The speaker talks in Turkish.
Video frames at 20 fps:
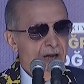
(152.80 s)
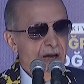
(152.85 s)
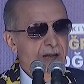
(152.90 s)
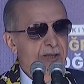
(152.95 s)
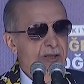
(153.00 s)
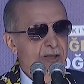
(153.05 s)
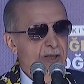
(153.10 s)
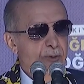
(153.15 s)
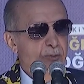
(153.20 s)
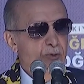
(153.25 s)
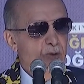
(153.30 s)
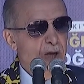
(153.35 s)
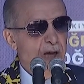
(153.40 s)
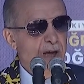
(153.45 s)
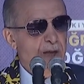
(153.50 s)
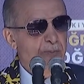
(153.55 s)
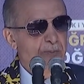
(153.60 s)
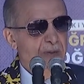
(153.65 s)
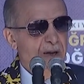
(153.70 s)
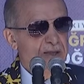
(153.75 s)
Sadece bu
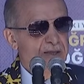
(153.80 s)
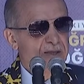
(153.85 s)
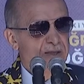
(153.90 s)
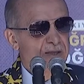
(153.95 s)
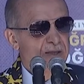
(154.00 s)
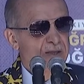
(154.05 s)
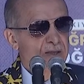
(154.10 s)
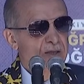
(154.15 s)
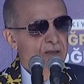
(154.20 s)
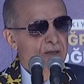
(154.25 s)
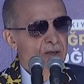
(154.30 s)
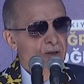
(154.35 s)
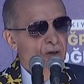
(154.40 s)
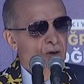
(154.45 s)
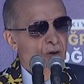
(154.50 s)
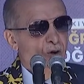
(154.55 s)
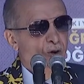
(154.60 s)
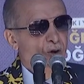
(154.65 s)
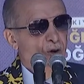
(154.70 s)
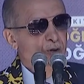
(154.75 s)
da yetmez.
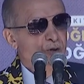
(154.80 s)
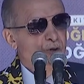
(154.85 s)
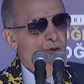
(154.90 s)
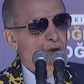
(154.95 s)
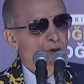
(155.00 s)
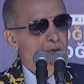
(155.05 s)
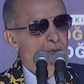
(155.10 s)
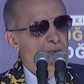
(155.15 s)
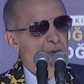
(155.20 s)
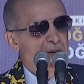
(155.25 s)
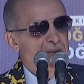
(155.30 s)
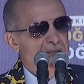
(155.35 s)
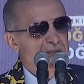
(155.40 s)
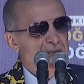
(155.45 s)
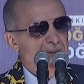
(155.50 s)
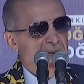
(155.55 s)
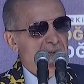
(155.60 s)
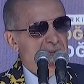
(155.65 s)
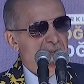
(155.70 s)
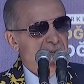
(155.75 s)
14
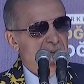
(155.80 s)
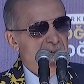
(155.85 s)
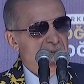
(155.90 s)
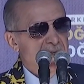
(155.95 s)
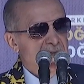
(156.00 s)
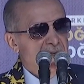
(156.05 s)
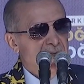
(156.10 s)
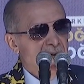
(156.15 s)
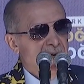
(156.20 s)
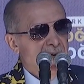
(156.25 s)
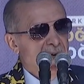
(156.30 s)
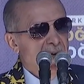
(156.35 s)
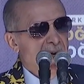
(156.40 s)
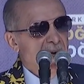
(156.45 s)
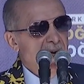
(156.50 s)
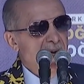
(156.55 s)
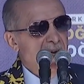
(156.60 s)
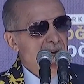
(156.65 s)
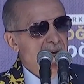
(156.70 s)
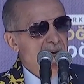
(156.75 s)
Mayıs'a kadar
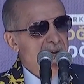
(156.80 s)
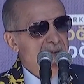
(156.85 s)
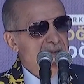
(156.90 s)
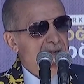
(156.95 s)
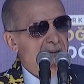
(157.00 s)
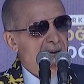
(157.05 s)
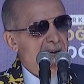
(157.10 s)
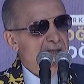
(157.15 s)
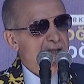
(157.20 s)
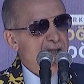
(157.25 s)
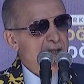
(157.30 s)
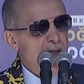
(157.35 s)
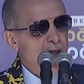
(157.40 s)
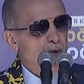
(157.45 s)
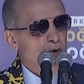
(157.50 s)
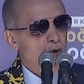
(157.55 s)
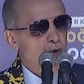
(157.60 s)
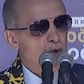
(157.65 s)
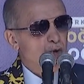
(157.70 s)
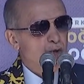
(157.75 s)
hala
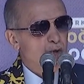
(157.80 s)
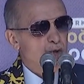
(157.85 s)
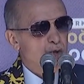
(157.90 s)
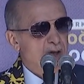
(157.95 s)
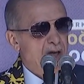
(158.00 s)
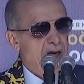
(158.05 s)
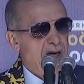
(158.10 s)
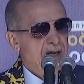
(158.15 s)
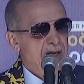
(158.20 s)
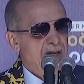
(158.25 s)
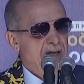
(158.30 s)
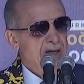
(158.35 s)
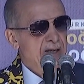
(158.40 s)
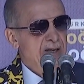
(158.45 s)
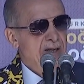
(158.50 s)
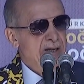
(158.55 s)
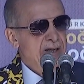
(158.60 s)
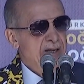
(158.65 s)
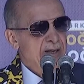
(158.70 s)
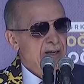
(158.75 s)
tercihi konusunda
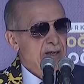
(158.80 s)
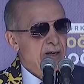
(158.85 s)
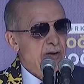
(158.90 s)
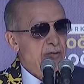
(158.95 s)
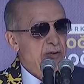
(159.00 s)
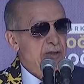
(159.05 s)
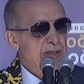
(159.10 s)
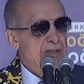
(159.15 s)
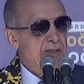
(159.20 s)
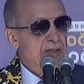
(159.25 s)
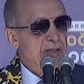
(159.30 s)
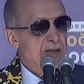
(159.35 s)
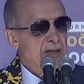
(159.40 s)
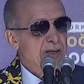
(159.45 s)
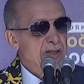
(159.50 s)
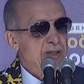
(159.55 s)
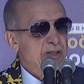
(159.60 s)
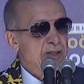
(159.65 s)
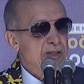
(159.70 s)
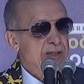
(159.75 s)
kafası
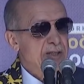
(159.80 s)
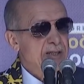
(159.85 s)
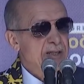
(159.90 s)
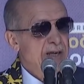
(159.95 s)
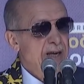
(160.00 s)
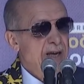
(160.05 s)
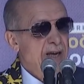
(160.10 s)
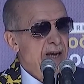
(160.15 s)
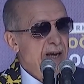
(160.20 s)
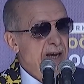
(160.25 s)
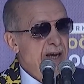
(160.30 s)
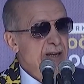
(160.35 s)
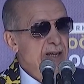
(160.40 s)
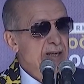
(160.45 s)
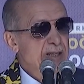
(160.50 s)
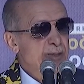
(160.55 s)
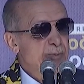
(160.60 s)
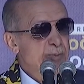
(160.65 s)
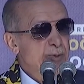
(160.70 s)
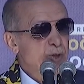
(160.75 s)
karışık
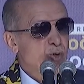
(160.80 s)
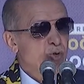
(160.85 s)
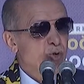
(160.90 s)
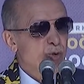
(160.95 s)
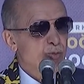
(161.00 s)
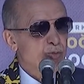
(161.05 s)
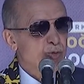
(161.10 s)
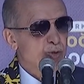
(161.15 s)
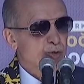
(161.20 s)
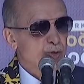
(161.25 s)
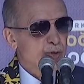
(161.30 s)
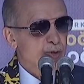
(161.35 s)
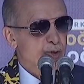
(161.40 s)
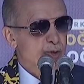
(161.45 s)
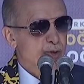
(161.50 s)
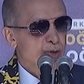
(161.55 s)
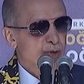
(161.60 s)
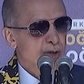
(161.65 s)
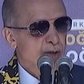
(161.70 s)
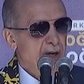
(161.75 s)
en az bir
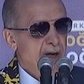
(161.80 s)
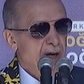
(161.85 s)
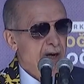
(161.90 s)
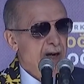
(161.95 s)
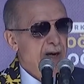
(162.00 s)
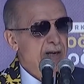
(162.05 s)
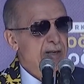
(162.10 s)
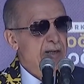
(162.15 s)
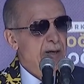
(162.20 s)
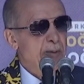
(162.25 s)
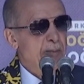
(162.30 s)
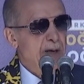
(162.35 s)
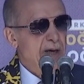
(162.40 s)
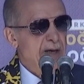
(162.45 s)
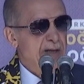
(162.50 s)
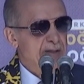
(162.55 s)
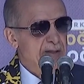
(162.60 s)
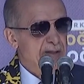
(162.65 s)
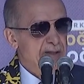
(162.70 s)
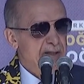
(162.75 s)
komşunuzu,
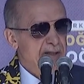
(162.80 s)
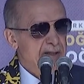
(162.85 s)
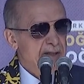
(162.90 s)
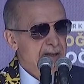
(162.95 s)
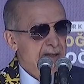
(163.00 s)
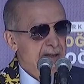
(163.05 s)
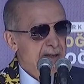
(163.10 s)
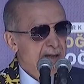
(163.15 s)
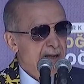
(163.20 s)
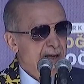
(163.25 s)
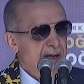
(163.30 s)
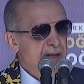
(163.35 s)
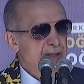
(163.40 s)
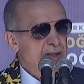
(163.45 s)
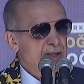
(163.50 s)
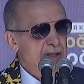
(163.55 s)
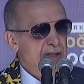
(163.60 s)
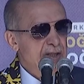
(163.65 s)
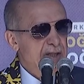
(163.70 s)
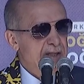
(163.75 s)
akrabanızı,
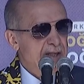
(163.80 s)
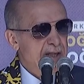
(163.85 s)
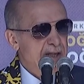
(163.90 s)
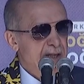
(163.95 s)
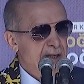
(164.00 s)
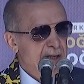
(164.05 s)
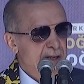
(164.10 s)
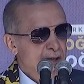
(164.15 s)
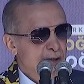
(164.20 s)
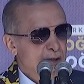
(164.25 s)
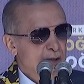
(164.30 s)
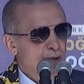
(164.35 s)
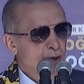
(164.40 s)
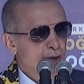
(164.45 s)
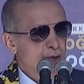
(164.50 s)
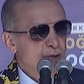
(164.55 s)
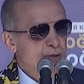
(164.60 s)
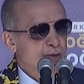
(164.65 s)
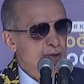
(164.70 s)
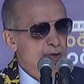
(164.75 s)
eşinizi,
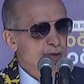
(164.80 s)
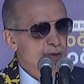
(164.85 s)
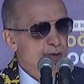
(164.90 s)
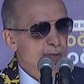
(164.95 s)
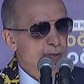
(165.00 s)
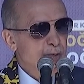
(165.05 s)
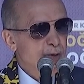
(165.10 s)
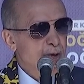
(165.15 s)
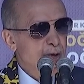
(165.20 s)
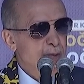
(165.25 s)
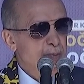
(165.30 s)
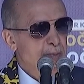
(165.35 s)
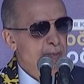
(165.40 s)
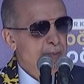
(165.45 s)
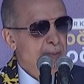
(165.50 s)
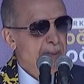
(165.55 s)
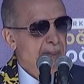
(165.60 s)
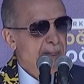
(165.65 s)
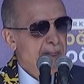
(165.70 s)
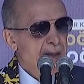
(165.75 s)
dostunuzu bulup
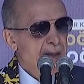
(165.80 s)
